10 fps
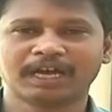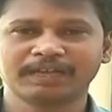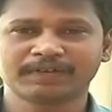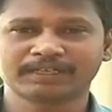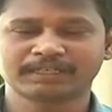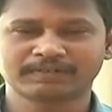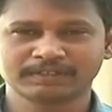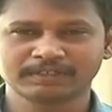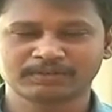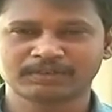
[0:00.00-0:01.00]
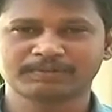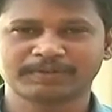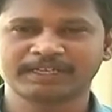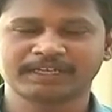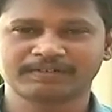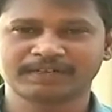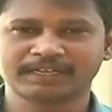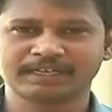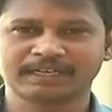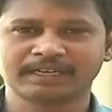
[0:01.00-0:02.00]
ஆய்வகத்தில் வந்து தொடர்ந்து பணியாற்றி
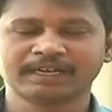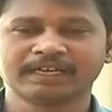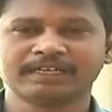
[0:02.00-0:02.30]
வருகின்றனர்